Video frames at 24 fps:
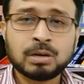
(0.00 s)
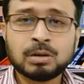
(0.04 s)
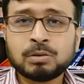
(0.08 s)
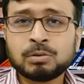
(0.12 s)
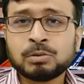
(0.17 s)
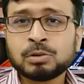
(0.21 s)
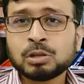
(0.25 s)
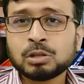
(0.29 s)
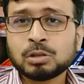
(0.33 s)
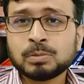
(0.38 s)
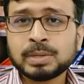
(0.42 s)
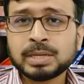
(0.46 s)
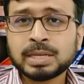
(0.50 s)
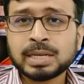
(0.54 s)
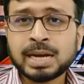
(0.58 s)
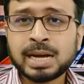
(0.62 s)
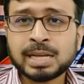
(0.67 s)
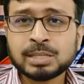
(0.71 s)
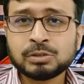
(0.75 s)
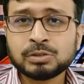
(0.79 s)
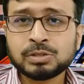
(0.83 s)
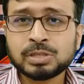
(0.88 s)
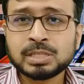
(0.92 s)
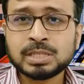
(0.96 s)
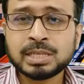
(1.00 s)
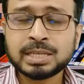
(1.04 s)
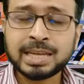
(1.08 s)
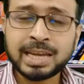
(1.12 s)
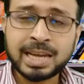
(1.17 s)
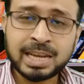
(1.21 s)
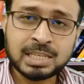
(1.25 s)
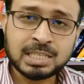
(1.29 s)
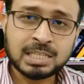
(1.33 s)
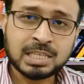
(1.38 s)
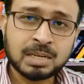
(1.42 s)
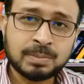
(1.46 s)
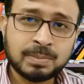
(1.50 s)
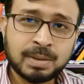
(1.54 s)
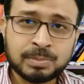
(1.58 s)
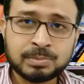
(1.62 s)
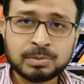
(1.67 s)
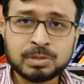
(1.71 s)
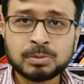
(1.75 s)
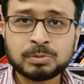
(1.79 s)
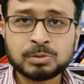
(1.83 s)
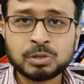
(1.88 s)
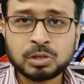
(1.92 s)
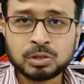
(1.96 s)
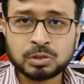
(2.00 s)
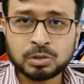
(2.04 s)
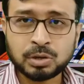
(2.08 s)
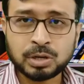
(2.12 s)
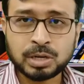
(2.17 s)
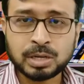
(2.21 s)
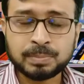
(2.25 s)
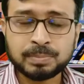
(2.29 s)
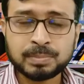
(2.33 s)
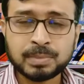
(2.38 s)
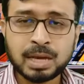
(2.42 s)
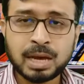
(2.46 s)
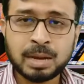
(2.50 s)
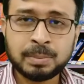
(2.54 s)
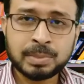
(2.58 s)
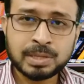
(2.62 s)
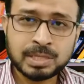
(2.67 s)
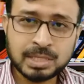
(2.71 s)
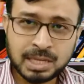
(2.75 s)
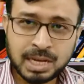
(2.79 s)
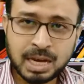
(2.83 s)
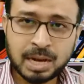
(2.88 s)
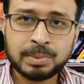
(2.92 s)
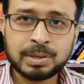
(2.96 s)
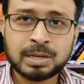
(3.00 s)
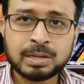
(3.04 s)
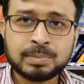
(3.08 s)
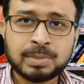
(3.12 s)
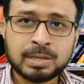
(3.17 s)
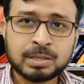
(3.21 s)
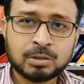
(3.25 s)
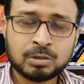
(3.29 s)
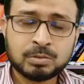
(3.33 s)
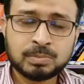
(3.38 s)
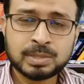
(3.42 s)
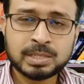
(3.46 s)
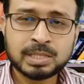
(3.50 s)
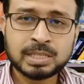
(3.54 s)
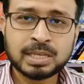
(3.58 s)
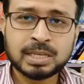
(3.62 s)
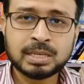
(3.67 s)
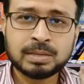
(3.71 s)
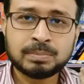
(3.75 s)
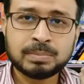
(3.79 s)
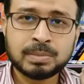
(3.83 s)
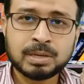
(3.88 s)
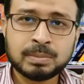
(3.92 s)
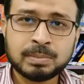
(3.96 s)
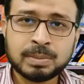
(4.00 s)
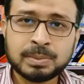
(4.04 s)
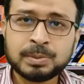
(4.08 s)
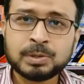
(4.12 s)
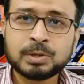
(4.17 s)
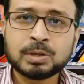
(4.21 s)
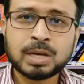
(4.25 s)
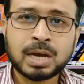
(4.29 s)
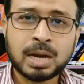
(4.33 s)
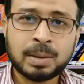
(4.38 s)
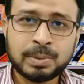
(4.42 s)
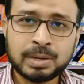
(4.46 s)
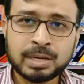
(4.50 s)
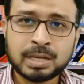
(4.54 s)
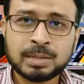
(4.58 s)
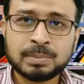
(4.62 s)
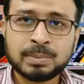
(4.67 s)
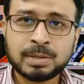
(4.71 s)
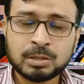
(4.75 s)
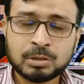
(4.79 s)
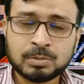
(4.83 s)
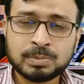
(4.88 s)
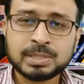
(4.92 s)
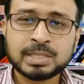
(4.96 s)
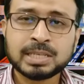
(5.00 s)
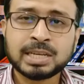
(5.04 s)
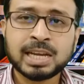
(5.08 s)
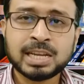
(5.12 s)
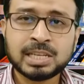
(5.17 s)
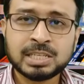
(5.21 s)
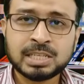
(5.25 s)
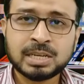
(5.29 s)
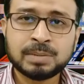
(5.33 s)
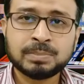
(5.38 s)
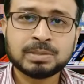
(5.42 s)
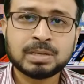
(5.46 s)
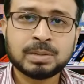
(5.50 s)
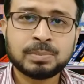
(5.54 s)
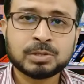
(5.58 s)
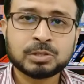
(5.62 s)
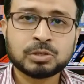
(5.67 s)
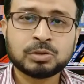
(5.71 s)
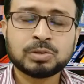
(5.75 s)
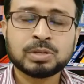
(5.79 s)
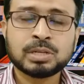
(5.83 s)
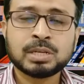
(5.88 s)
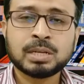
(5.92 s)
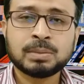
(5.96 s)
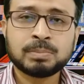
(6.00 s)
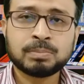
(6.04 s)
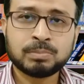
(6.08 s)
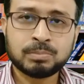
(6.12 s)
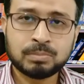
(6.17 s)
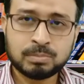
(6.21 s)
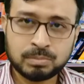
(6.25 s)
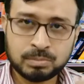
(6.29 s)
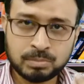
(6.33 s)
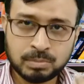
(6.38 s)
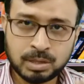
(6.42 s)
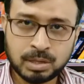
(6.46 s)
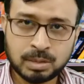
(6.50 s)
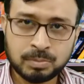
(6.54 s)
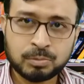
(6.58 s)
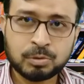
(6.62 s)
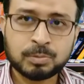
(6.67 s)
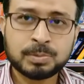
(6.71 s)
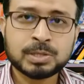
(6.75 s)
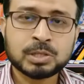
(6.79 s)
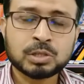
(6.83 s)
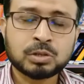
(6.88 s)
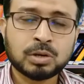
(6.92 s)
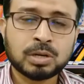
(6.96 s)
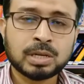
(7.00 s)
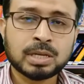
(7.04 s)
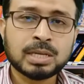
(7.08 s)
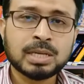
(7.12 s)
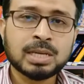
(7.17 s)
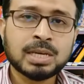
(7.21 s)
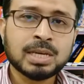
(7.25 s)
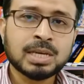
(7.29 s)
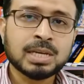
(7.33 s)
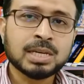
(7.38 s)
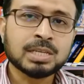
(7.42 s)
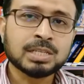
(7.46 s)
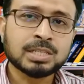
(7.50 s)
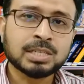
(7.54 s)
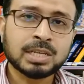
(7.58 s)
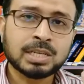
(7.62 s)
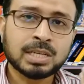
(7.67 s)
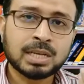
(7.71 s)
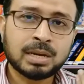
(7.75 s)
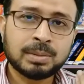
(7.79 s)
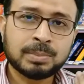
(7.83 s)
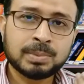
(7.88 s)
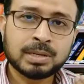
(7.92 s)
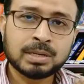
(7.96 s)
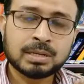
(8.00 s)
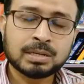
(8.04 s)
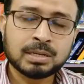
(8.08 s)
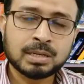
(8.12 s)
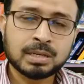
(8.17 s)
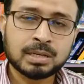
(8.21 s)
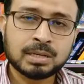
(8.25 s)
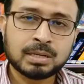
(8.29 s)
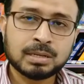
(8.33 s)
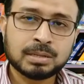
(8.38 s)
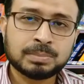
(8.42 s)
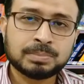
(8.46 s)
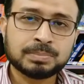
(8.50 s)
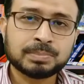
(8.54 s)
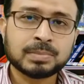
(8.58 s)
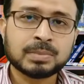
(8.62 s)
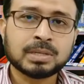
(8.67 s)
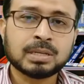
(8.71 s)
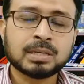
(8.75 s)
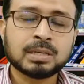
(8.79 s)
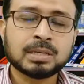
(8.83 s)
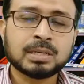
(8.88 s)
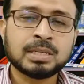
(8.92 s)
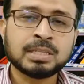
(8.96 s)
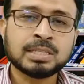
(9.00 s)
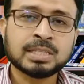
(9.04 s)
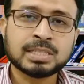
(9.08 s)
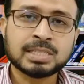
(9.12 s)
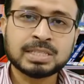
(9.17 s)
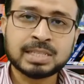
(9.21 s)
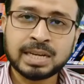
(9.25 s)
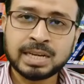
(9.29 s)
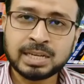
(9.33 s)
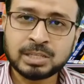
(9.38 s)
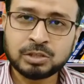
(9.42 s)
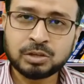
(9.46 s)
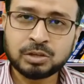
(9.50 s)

অন্যতম একটা কাজ হচ্ছে যে ক্যালসিয়াম অ্যাবজর্পশন করে আমরা যে খাবারের মাধ্যমে যে বিভিন্ন খাবারের মাধ্যমে যে ক্যালসিয়ামটা আমার শরীরে প্রবেশ করে সেটা আমার ইন্টেস্টাইনে